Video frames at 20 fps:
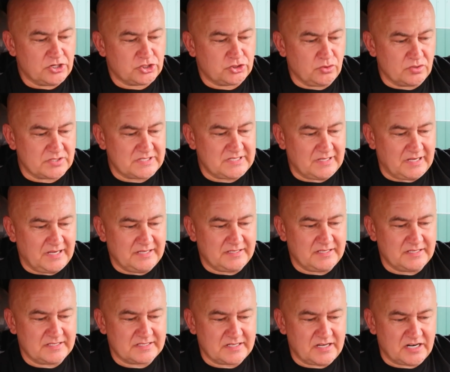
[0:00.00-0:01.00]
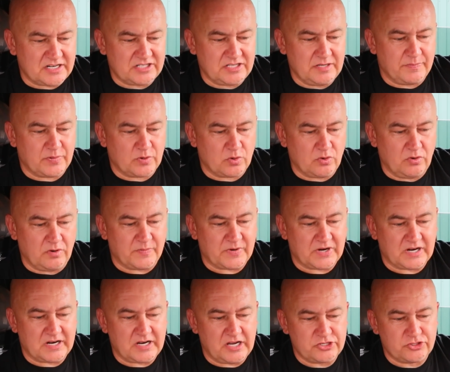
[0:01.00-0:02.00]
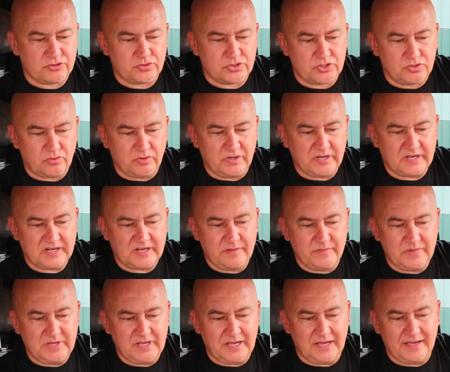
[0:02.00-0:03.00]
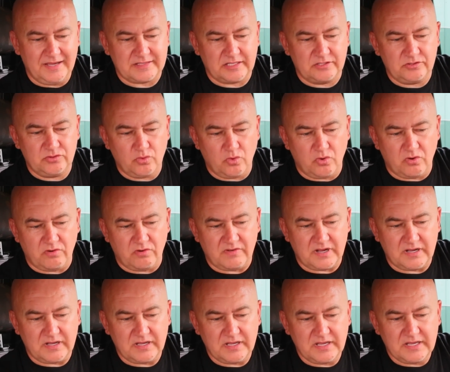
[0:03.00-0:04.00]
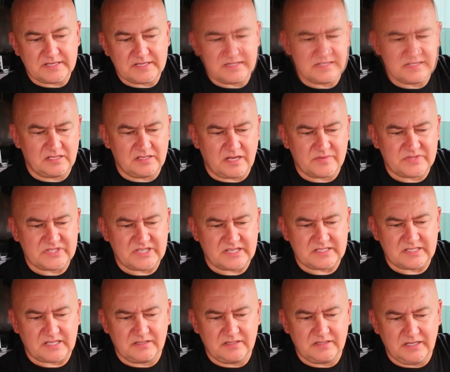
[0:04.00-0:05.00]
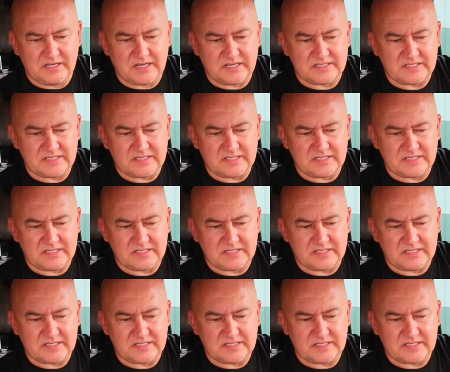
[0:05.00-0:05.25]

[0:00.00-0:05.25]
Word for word: Что знаете и скажете про прокачку стоек? Для меня это ново. Салам со Станы,